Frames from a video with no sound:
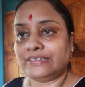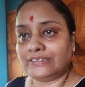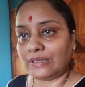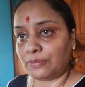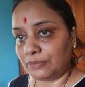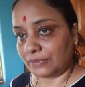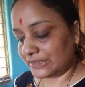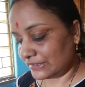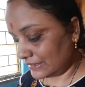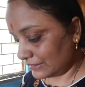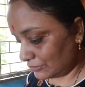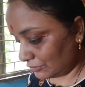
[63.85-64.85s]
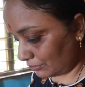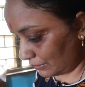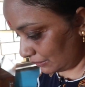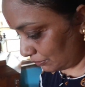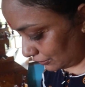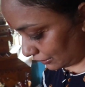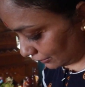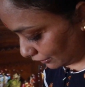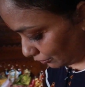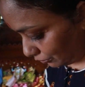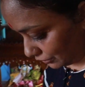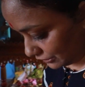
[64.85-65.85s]
আজকে শ্রাবণ মাসের শেষ সোমবার
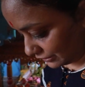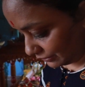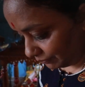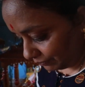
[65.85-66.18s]
প্রধানটাও করেছে